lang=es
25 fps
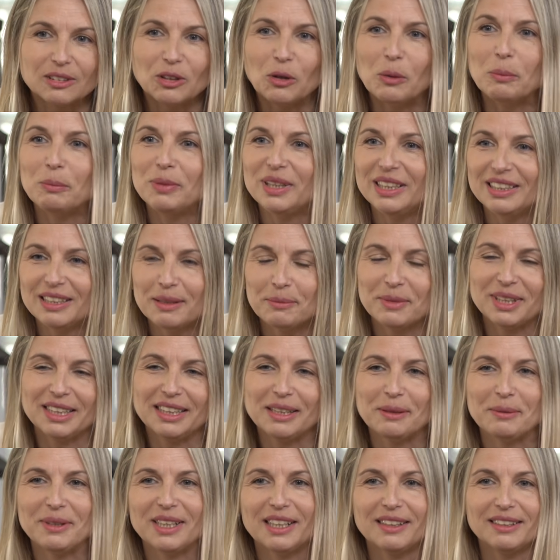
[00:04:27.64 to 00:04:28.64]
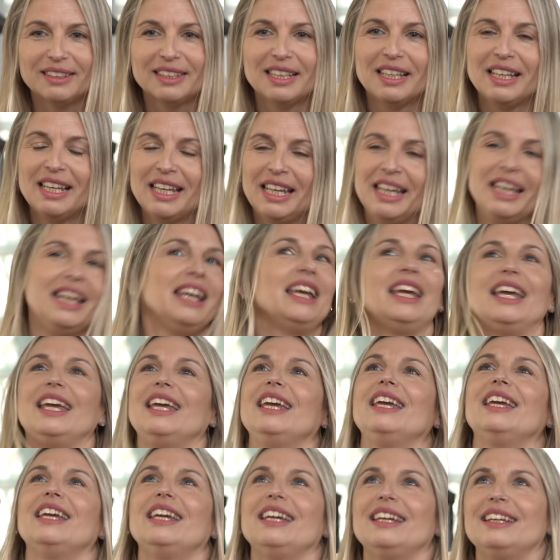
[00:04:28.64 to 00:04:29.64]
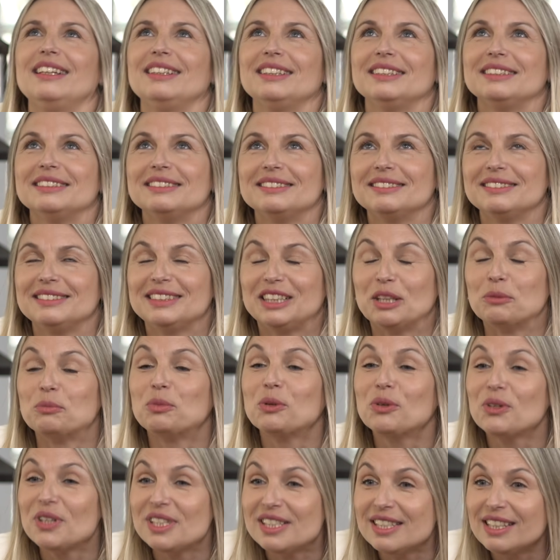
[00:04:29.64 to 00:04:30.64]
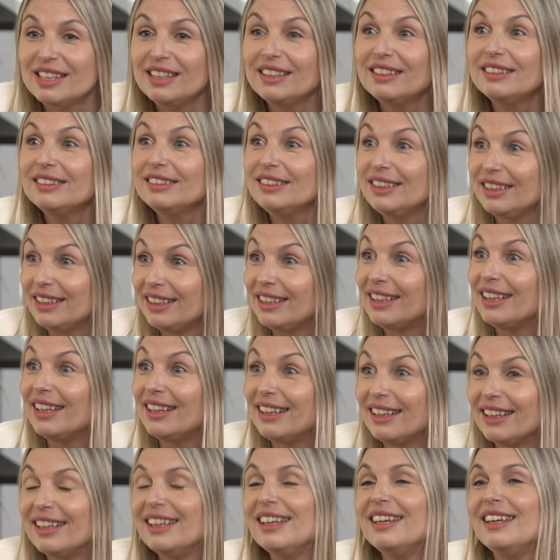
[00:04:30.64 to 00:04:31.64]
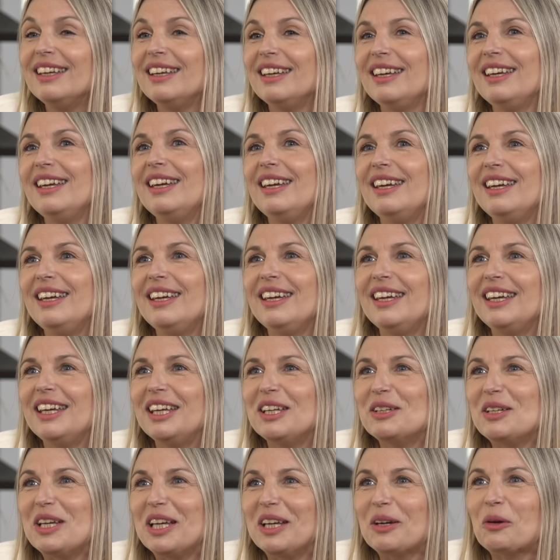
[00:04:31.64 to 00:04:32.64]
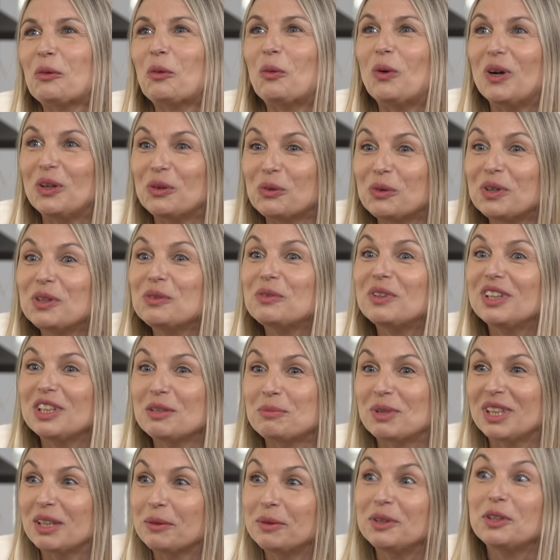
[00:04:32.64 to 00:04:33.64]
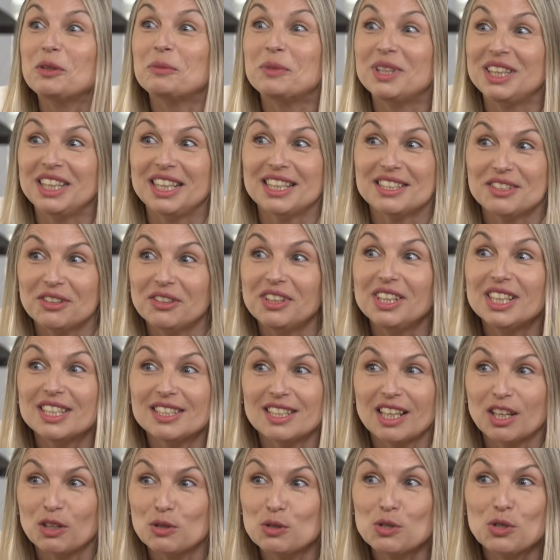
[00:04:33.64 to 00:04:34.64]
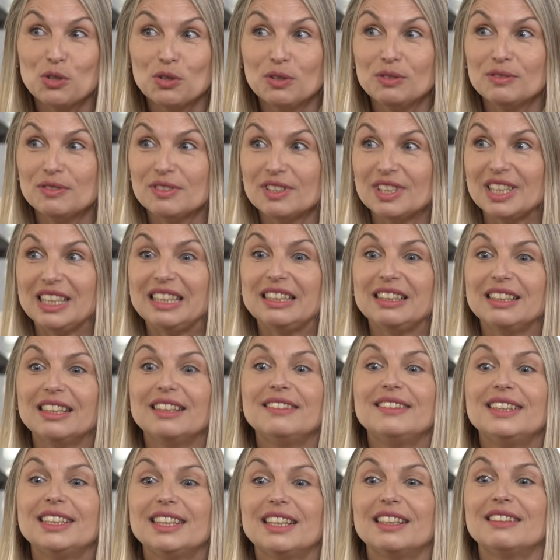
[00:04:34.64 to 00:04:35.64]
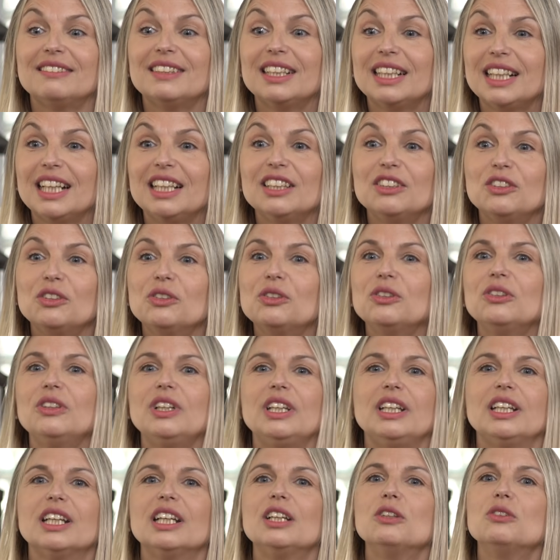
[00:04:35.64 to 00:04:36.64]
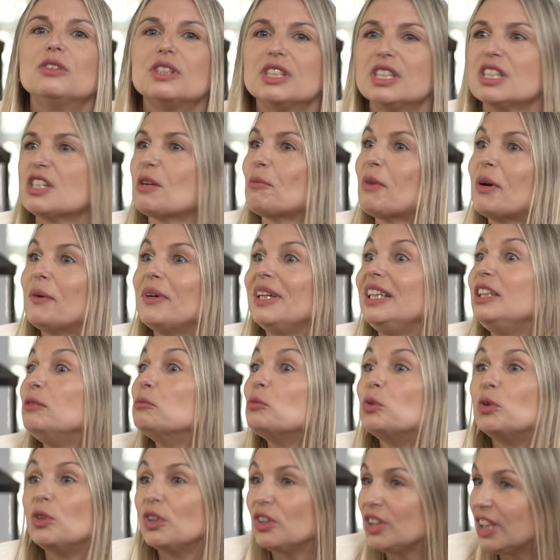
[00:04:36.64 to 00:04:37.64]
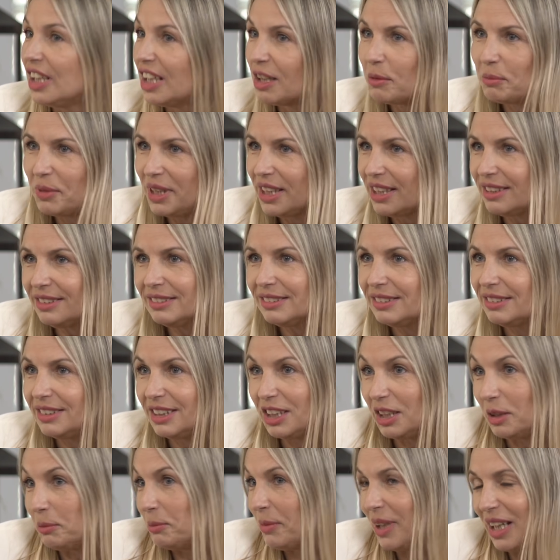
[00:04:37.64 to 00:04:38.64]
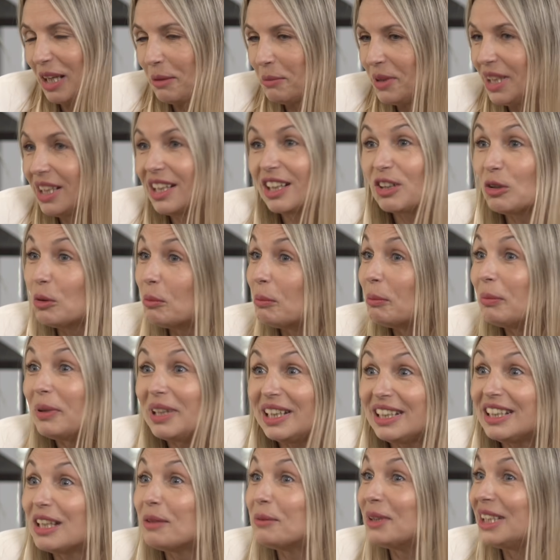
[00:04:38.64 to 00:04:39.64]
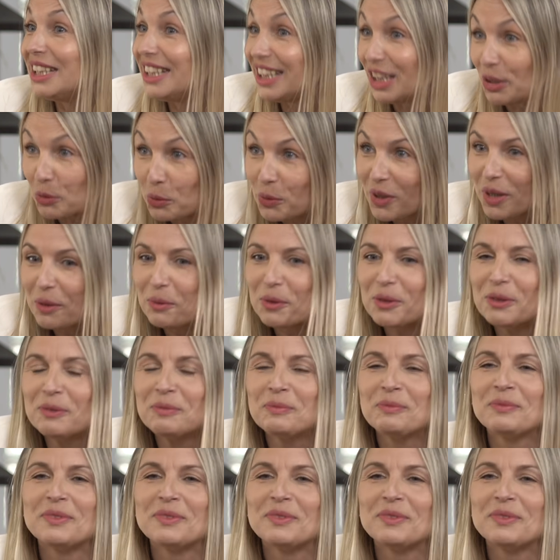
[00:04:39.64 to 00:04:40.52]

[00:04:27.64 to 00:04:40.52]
Completamente, mira. Eh, te puedo decir que... Eh, cuando entro al Departamento de Investigación y Desarrollo se estaba trabajando en algo que se llamaba inmunoterapia, que para mí era completamente nuevo.